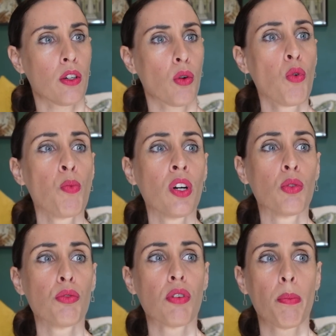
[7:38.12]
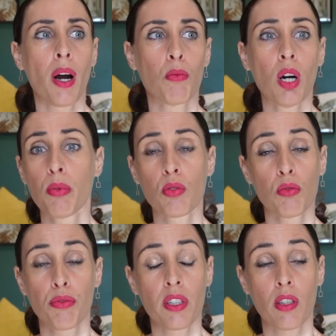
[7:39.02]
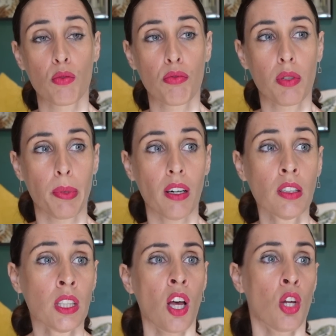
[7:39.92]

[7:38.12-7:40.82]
au moins deux fois par mois parce qu'une fois ça suffit pas.